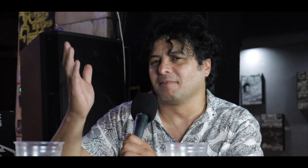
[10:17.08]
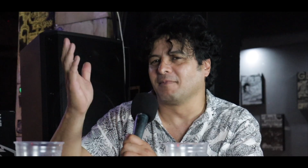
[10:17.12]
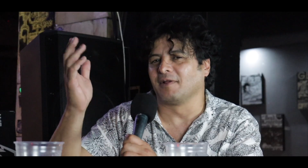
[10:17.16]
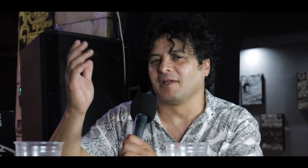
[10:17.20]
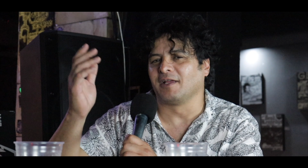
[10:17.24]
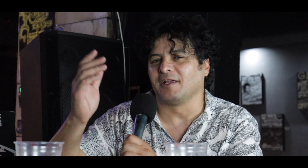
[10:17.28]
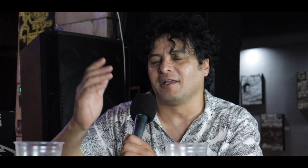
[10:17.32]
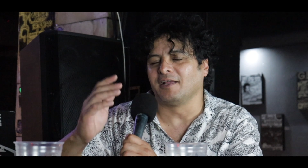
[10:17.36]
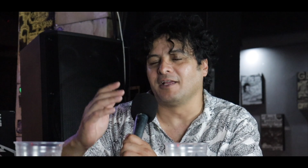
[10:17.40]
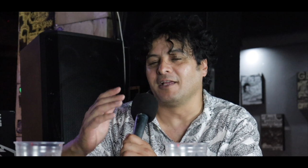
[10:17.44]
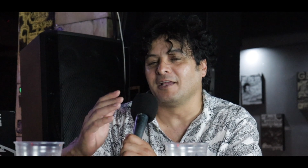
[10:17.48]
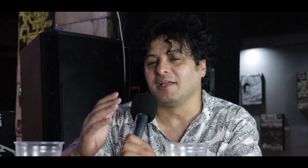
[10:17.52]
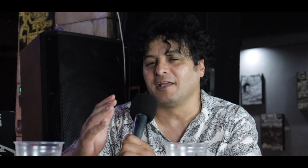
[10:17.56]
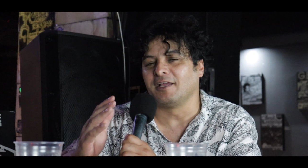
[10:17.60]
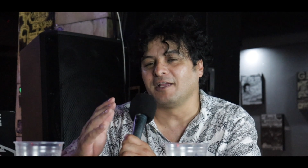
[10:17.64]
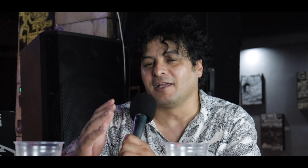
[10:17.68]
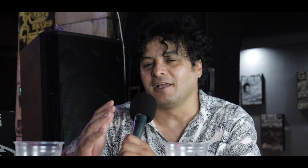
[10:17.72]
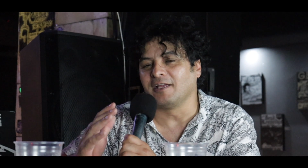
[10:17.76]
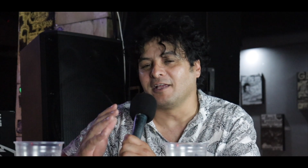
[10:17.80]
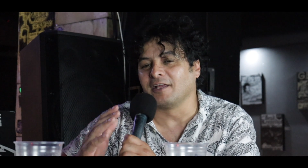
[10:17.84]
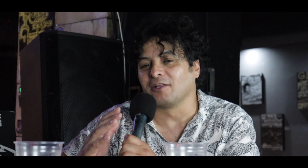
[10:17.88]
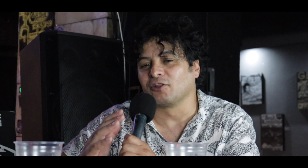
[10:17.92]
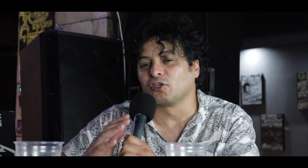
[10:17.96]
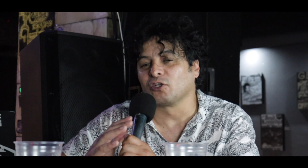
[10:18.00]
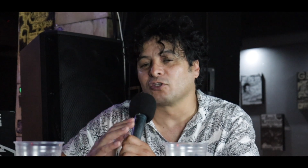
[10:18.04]
eh,
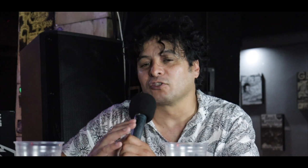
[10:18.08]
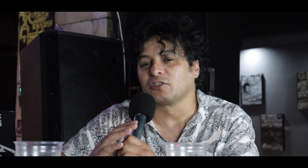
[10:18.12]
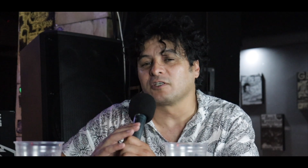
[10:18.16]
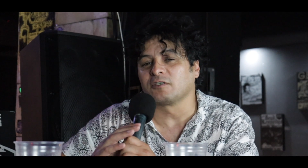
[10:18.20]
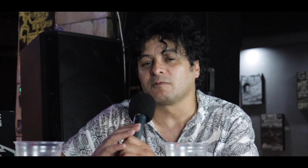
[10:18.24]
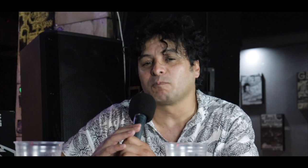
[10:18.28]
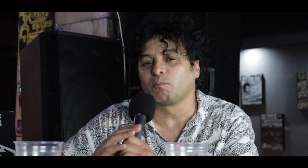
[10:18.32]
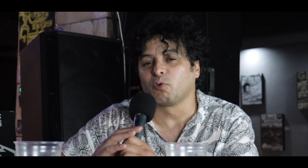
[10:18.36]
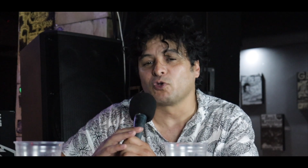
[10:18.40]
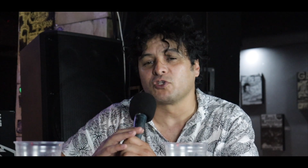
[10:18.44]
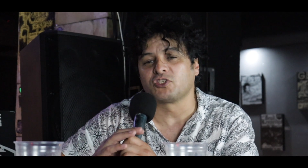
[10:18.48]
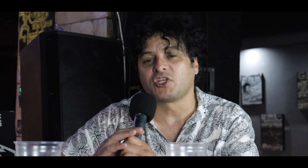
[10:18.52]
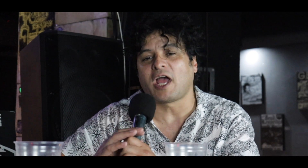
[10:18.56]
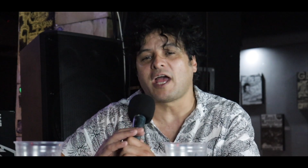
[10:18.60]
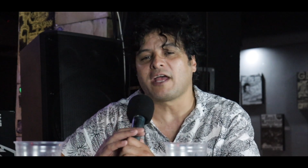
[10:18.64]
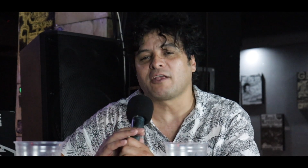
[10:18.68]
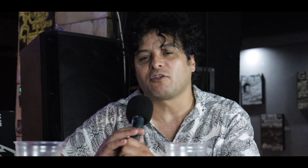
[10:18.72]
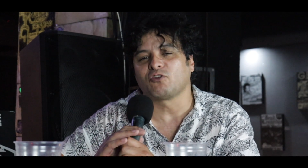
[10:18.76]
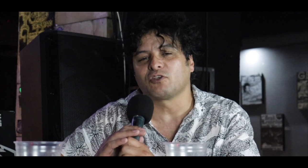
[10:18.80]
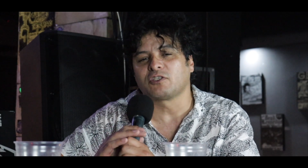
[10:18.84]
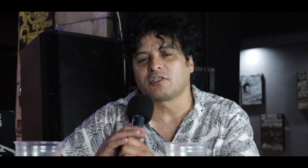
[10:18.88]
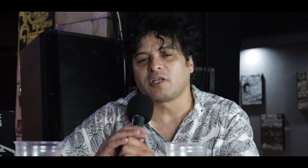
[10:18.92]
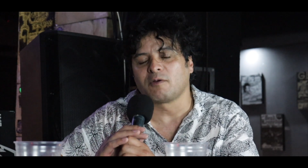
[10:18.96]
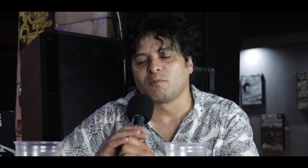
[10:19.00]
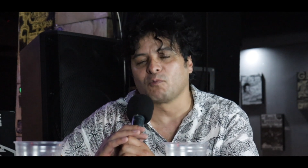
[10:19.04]
y, entonces, pues ya
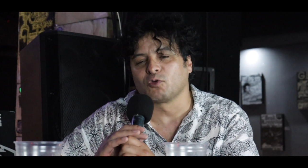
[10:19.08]
yo estaba